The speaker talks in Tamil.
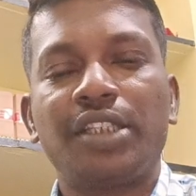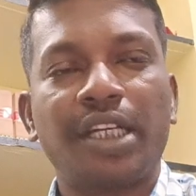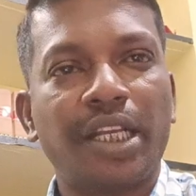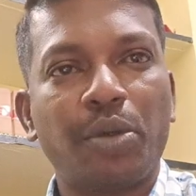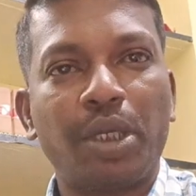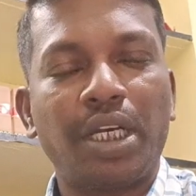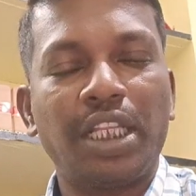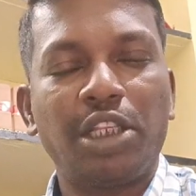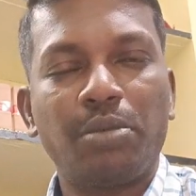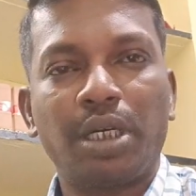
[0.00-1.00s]
சென்னை
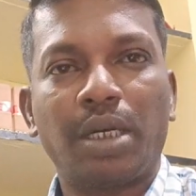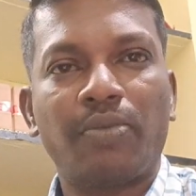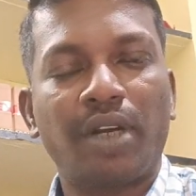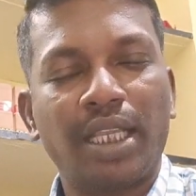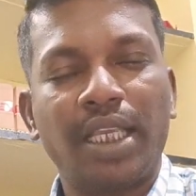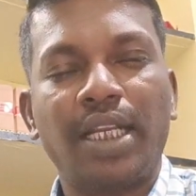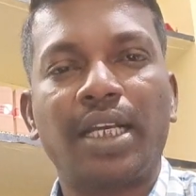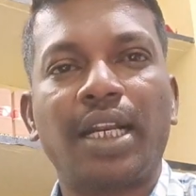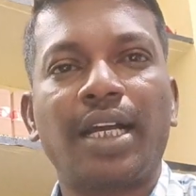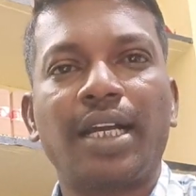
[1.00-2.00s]
உயர்நீதிமன்றம்
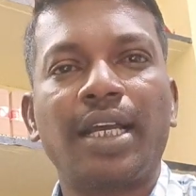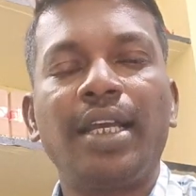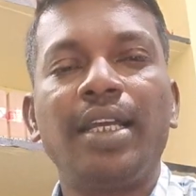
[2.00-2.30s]
வழங்கியிருக்கிறாங்க